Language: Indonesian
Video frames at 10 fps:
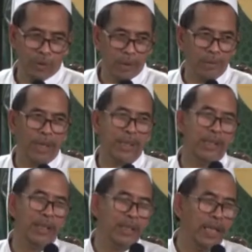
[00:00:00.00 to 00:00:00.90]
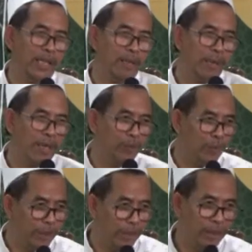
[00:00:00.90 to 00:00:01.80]
terimani ya jek ning
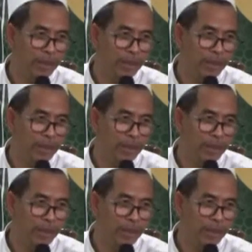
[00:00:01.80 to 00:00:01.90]
bature.